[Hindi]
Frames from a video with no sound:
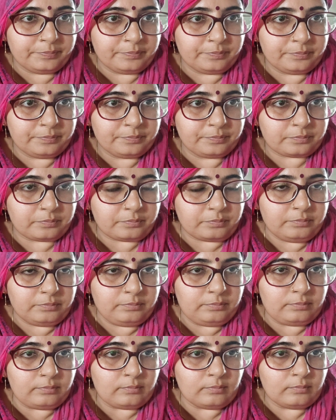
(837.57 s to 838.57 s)
तो भाई
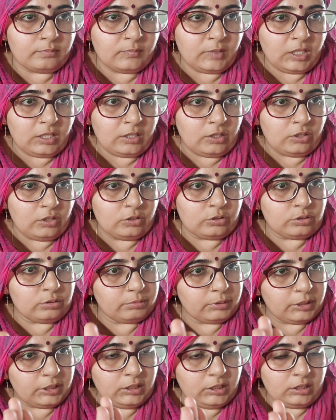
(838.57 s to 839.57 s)
सब नहीं सब
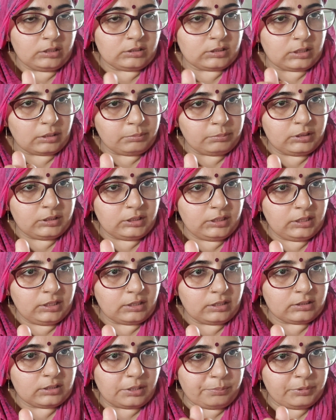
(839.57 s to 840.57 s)
गमई अक्कड़ है
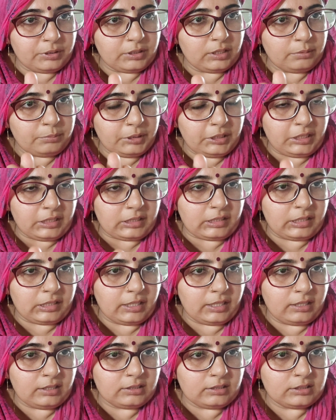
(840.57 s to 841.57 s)
सब की आप आपकी
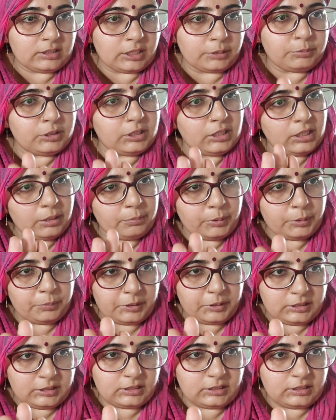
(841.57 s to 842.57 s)
ज़िंदगी है और बार
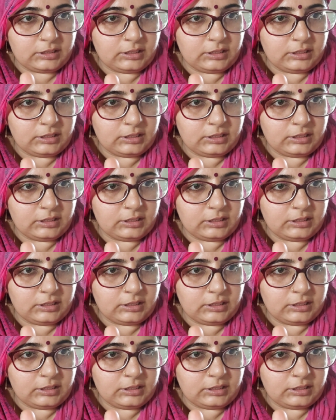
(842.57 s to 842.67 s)
बार भाई